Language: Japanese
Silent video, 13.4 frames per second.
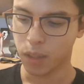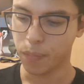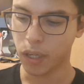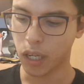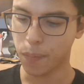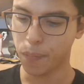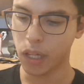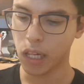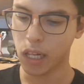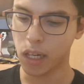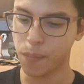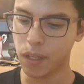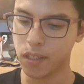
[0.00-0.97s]
まあ、やっぱ
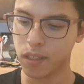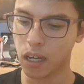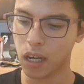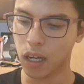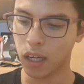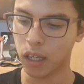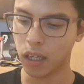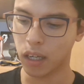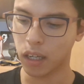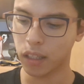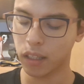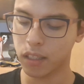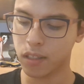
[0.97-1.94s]
りミスが
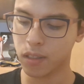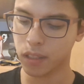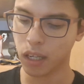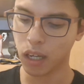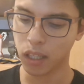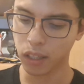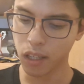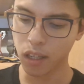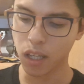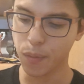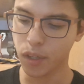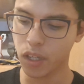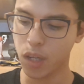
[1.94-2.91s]
少なかった
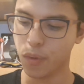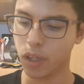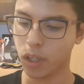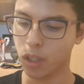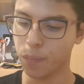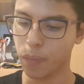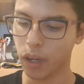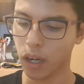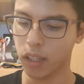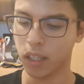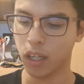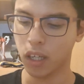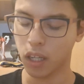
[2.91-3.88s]
キム・イレブに軍配が
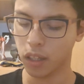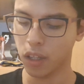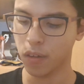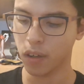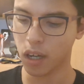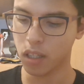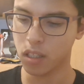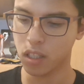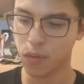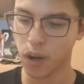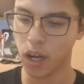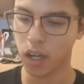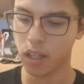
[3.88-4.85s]
いったかなっていう感じ
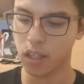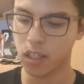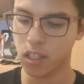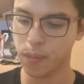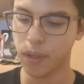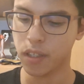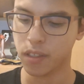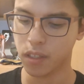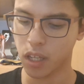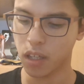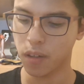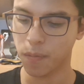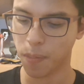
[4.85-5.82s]
はします
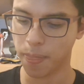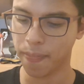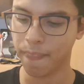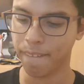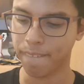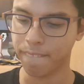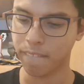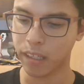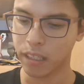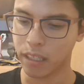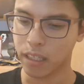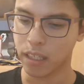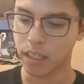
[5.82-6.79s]
ね。うん
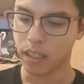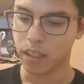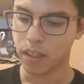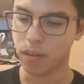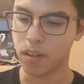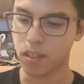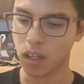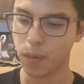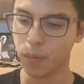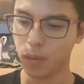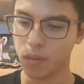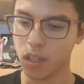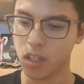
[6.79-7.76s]
坂
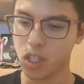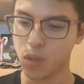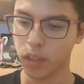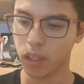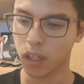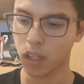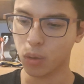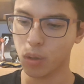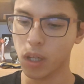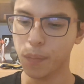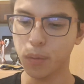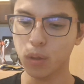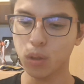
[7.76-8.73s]
本選手はだから
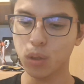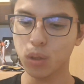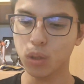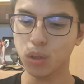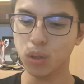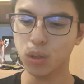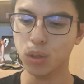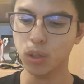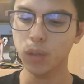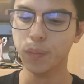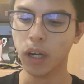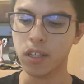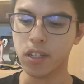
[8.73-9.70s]

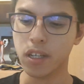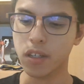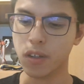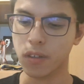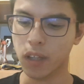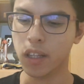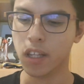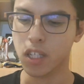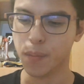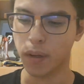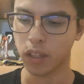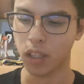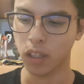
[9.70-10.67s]
トリプルループがシングルになってし
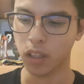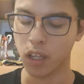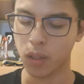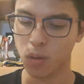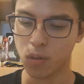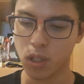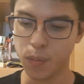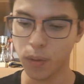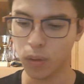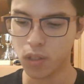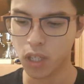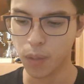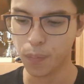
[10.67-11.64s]
まったんで1つ
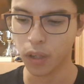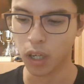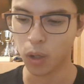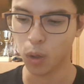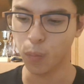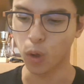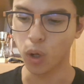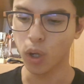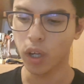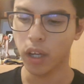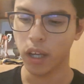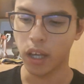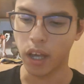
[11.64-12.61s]
分のジャンプがほぼ、
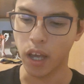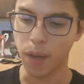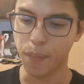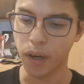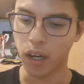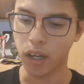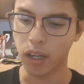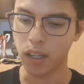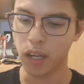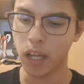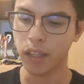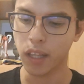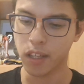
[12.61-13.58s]
えー、ま
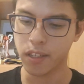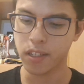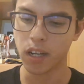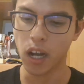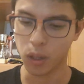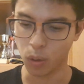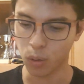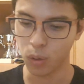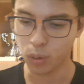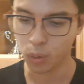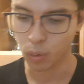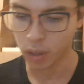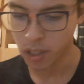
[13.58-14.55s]
あ0点近いとい
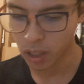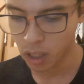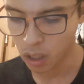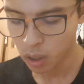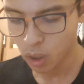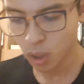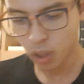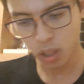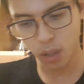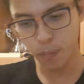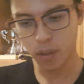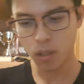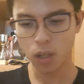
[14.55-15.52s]
うところでしたね。
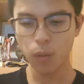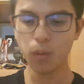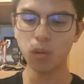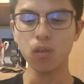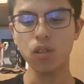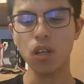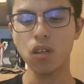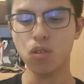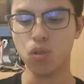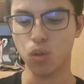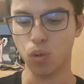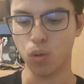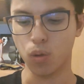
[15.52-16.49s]
まあ、坂本選
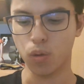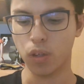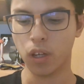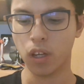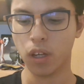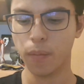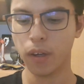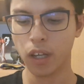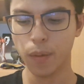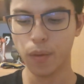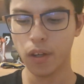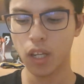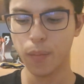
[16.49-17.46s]
手と、まあ、
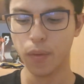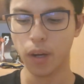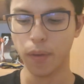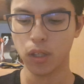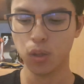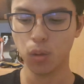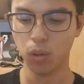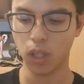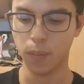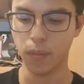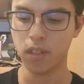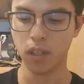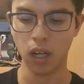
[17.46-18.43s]
キム・イレブはまあショートで
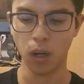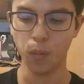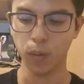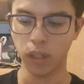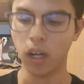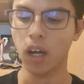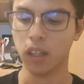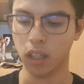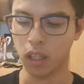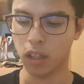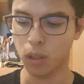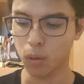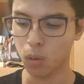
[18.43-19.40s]
ミスがほぼなかっ
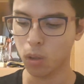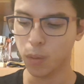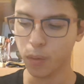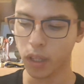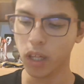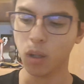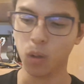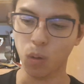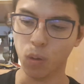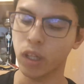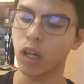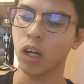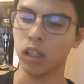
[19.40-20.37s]
たっていうところも結構
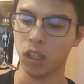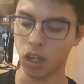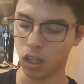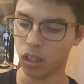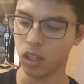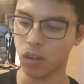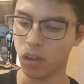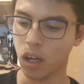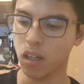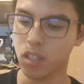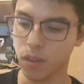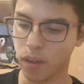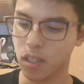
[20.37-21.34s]
大きかったなっていう
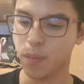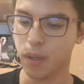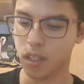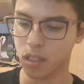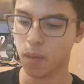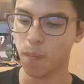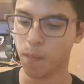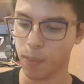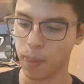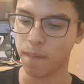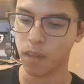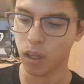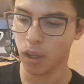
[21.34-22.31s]
感じはします。う
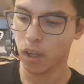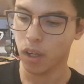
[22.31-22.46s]
ん